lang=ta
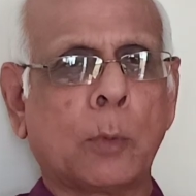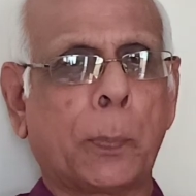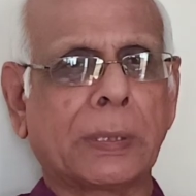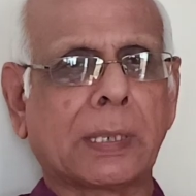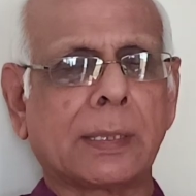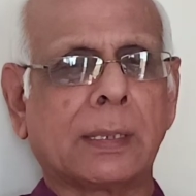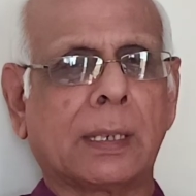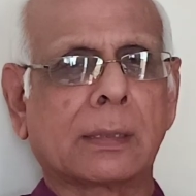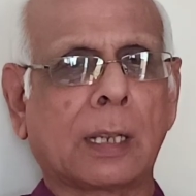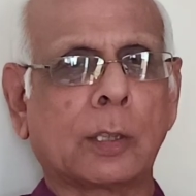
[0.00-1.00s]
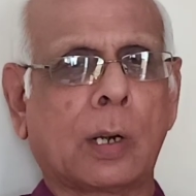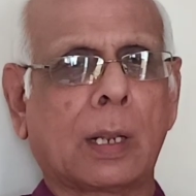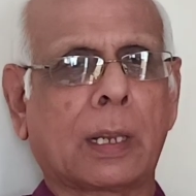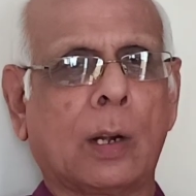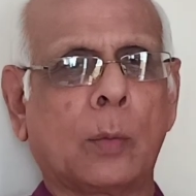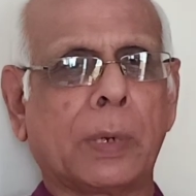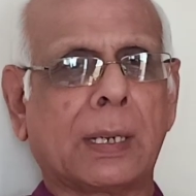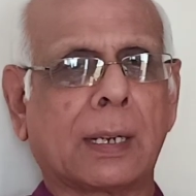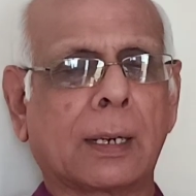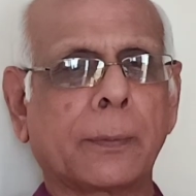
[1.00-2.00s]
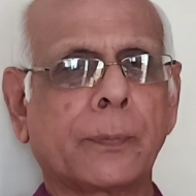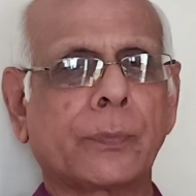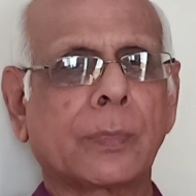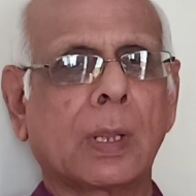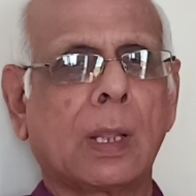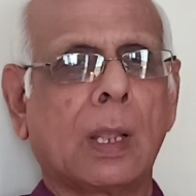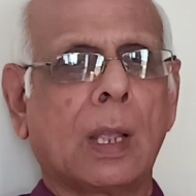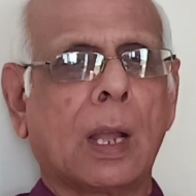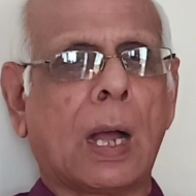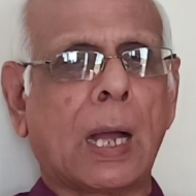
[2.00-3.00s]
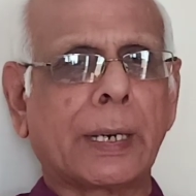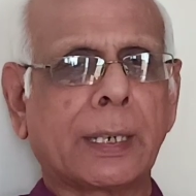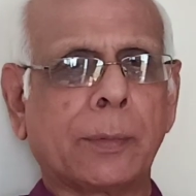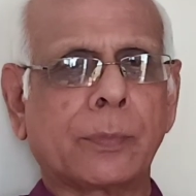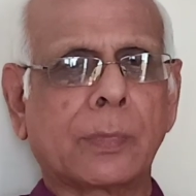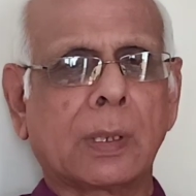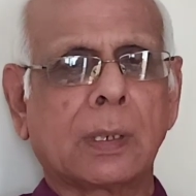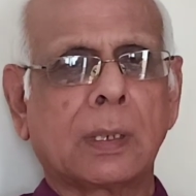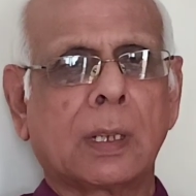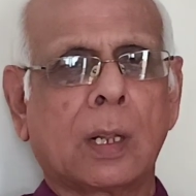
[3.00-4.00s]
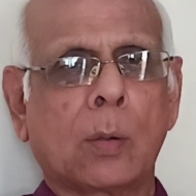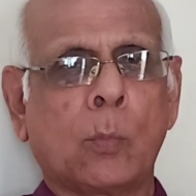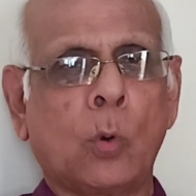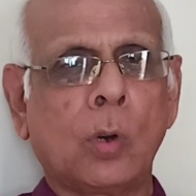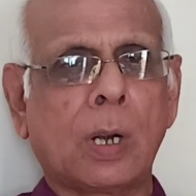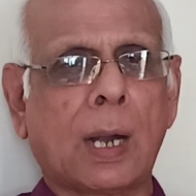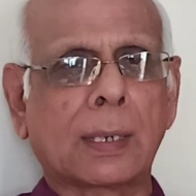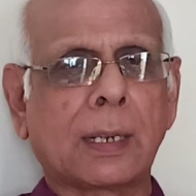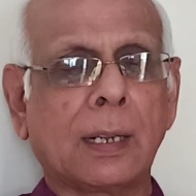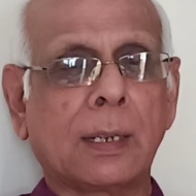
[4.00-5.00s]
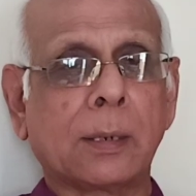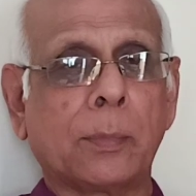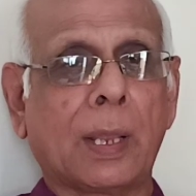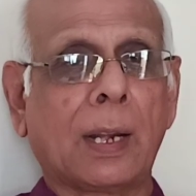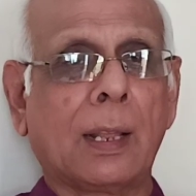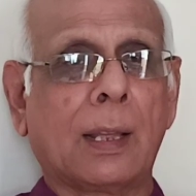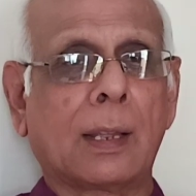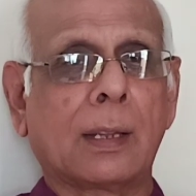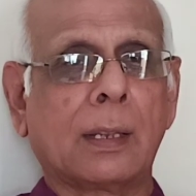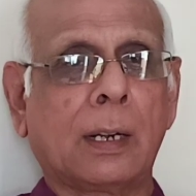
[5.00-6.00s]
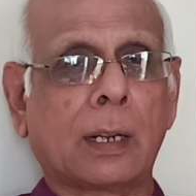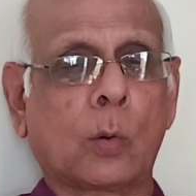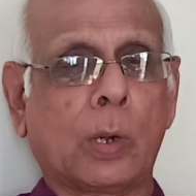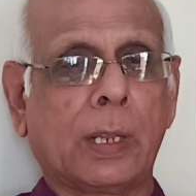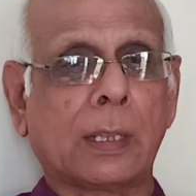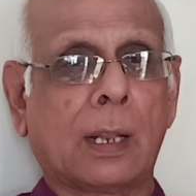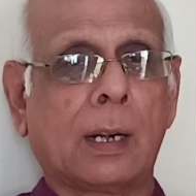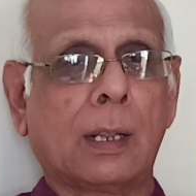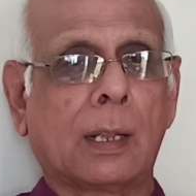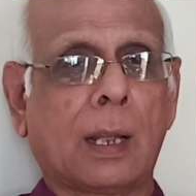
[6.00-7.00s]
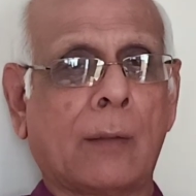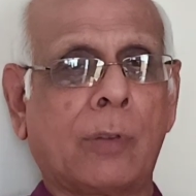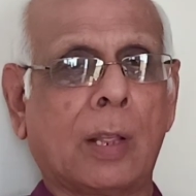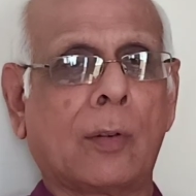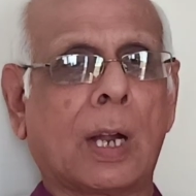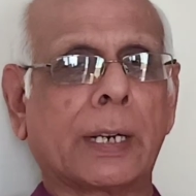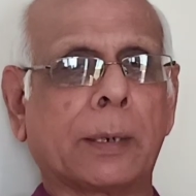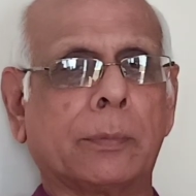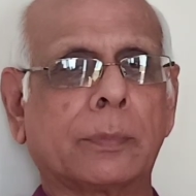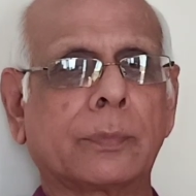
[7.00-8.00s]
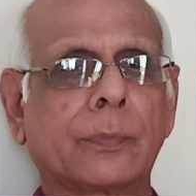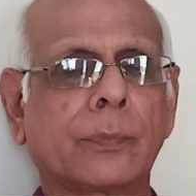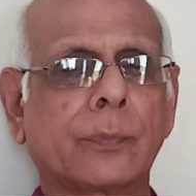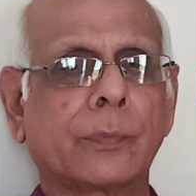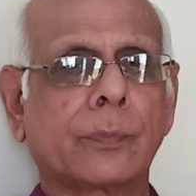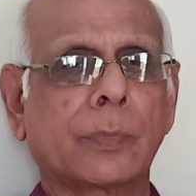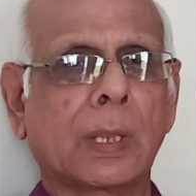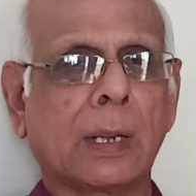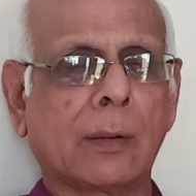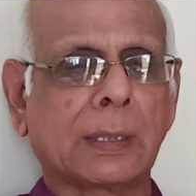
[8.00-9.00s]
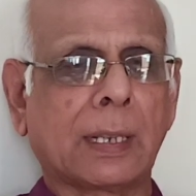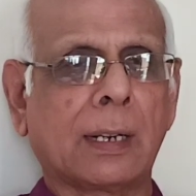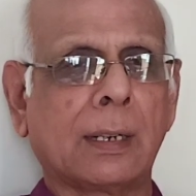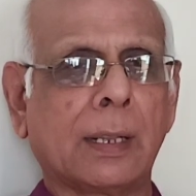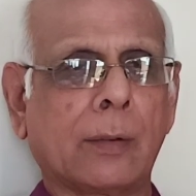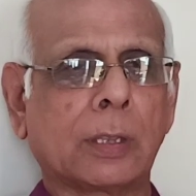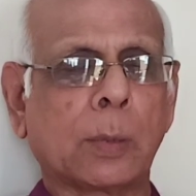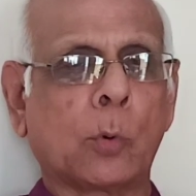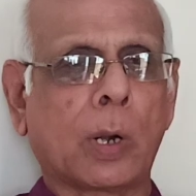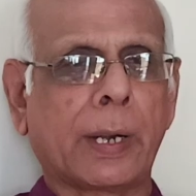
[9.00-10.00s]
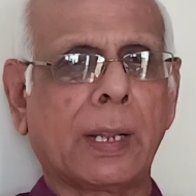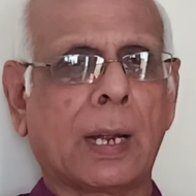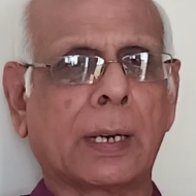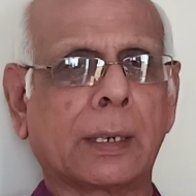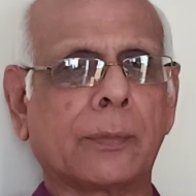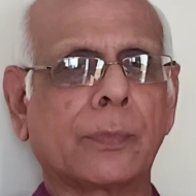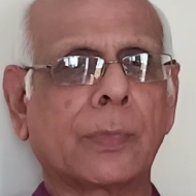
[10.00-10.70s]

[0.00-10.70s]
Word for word: முப்பத்தஞ்சு சதுர கிலோமீட்டர் ஆழம் மூன்று ஆட்களுக்கு மேலே இருக்கக்கூடியதான அவ்வளவு ஆழம் இருபத்தி ரெண்டு இருபத்தி மூணு அடி ஆழம்